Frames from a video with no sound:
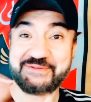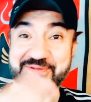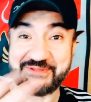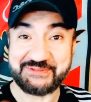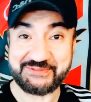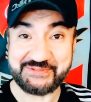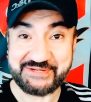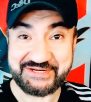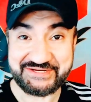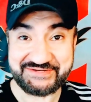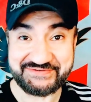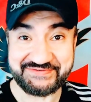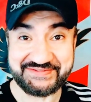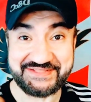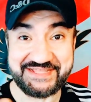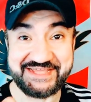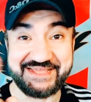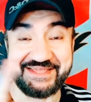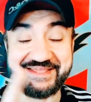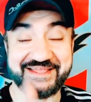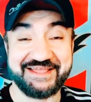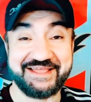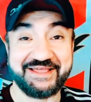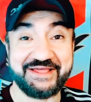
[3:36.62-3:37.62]
تدوناش في
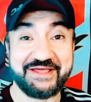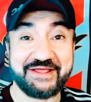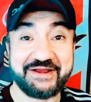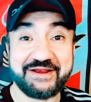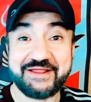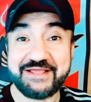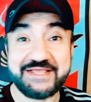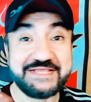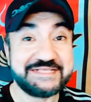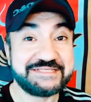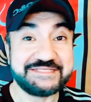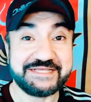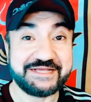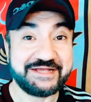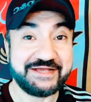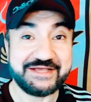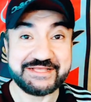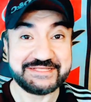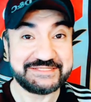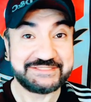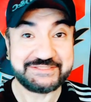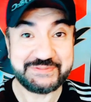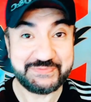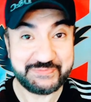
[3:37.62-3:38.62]
ده رئيسك
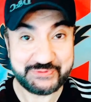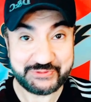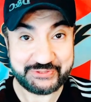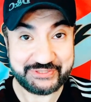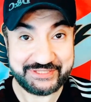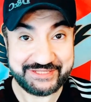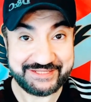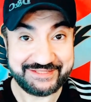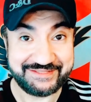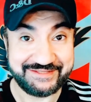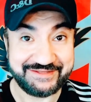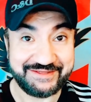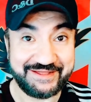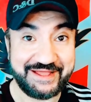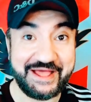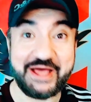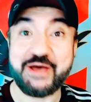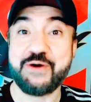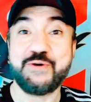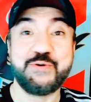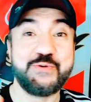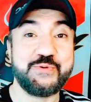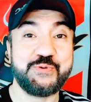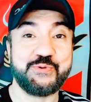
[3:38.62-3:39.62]
قصدي مرتضى
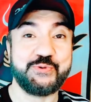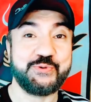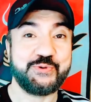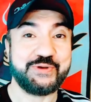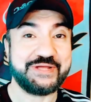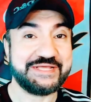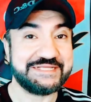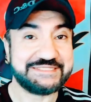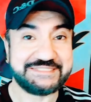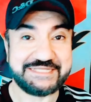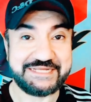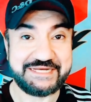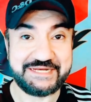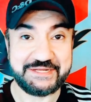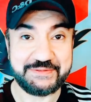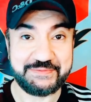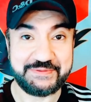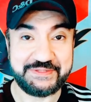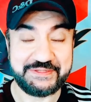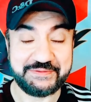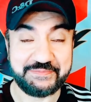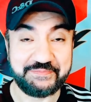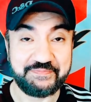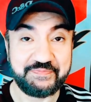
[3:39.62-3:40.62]
او حسين
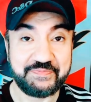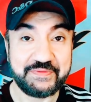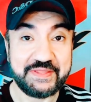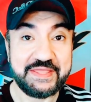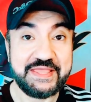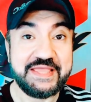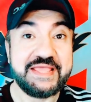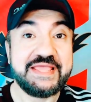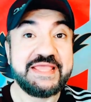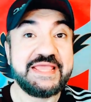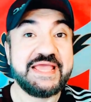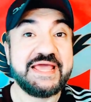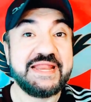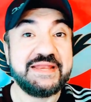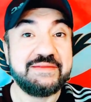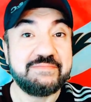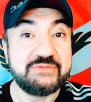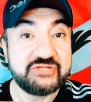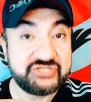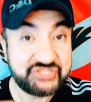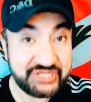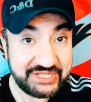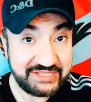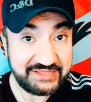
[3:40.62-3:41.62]
لبيب يعني
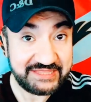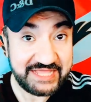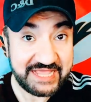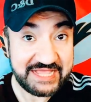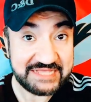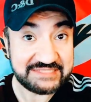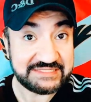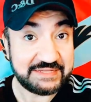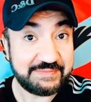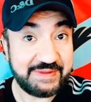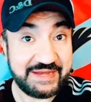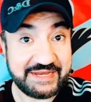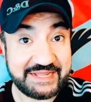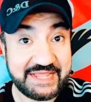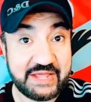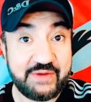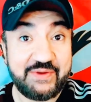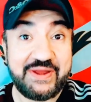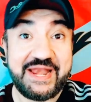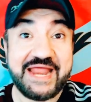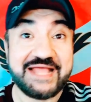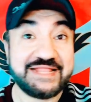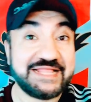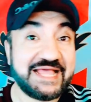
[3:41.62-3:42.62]
مش انت يا
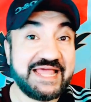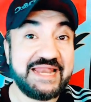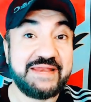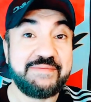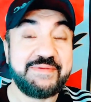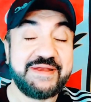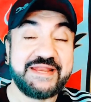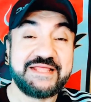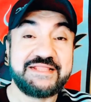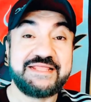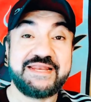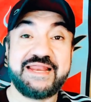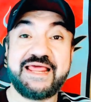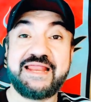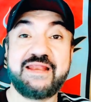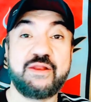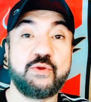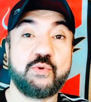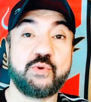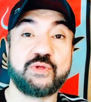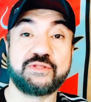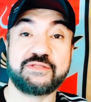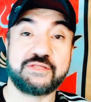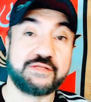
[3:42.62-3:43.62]
زملكاوي اللي هتعلم النادي الاهلي
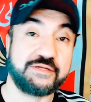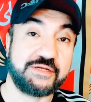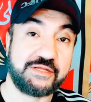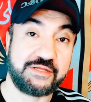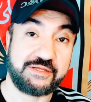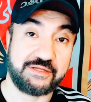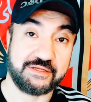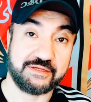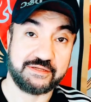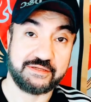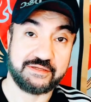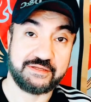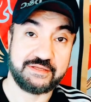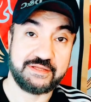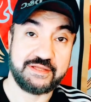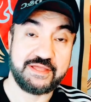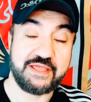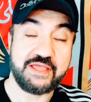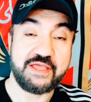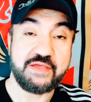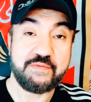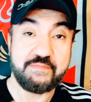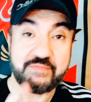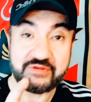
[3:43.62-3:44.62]
الوطنيه
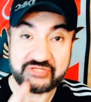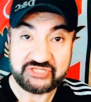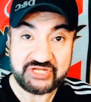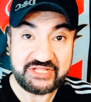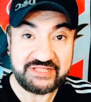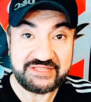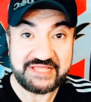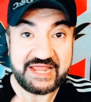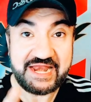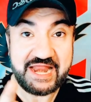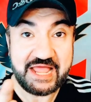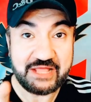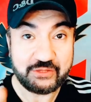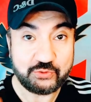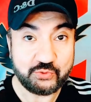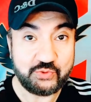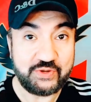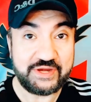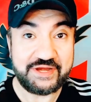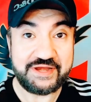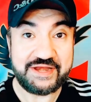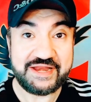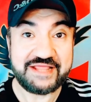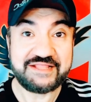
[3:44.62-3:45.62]
مش انت اللي
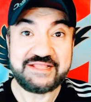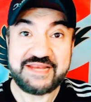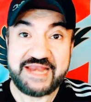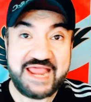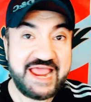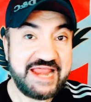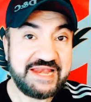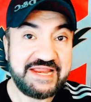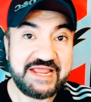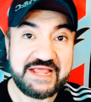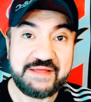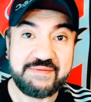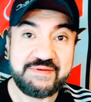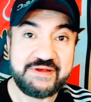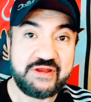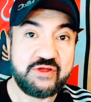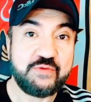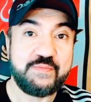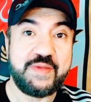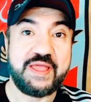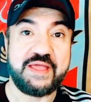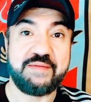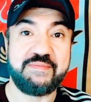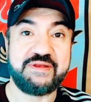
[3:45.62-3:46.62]
هتقول النادي الاهلي يعمل ايه
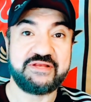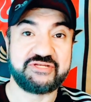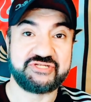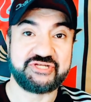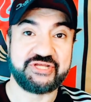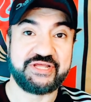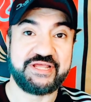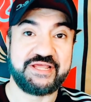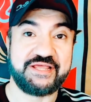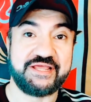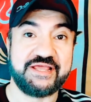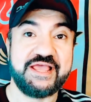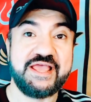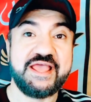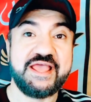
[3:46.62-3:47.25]
وما يعملش ايه